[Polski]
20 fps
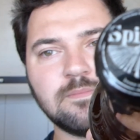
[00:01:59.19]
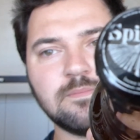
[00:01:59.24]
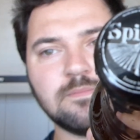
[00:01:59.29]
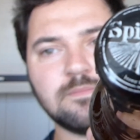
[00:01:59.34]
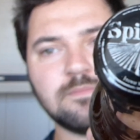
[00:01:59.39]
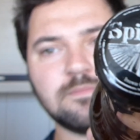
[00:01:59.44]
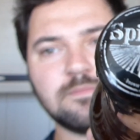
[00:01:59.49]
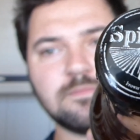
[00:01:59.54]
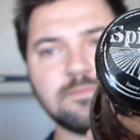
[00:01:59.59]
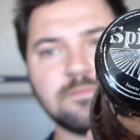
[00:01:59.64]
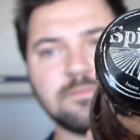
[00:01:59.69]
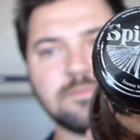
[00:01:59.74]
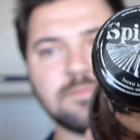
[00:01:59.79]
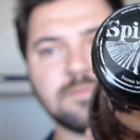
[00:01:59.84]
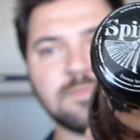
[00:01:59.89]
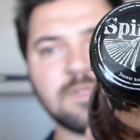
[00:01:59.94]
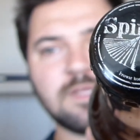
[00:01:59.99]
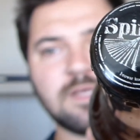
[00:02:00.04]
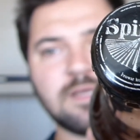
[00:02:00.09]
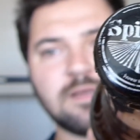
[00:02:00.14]

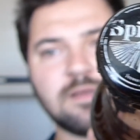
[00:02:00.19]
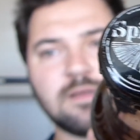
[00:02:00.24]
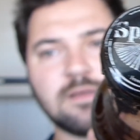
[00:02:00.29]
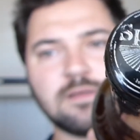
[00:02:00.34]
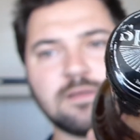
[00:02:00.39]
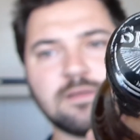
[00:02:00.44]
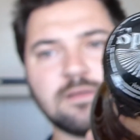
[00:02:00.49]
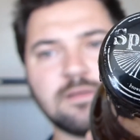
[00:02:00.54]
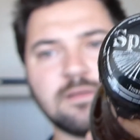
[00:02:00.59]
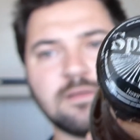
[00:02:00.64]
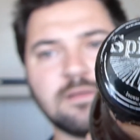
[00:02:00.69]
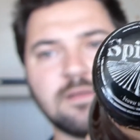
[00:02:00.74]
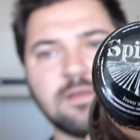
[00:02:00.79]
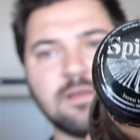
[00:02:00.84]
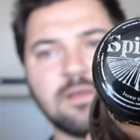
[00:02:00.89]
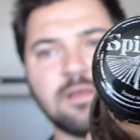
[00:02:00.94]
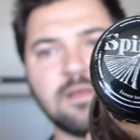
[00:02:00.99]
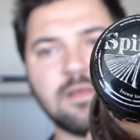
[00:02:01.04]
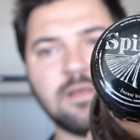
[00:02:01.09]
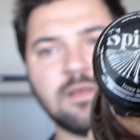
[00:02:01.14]
Mm, tak
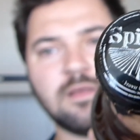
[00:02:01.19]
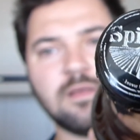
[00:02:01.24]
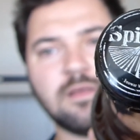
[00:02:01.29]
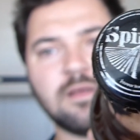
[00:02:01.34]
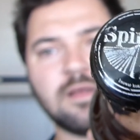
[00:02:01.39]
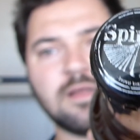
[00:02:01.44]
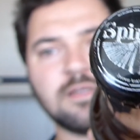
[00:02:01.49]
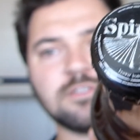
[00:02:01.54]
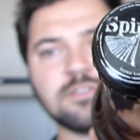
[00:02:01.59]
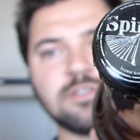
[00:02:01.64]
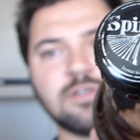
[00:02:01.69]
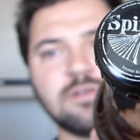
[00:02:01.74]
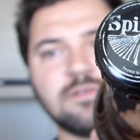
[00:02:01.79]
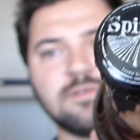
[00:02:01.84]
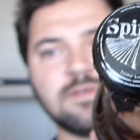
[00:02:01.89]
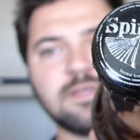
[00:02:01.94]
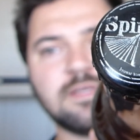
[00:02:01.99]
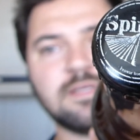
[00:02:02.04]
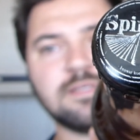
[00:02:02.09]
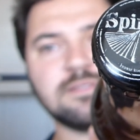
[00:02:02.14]

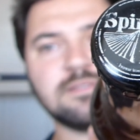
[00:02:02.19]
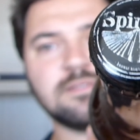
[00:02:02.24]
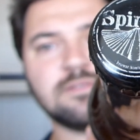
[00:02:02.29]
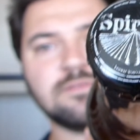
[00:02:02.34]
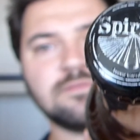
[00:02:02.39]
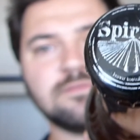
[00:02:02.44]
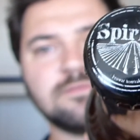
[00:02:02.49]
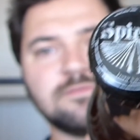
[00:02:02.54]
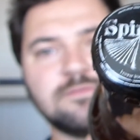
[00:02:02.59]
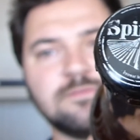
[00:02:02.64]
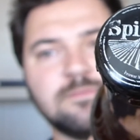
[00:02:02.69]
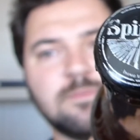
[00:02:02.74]
aczkolwiek jest on w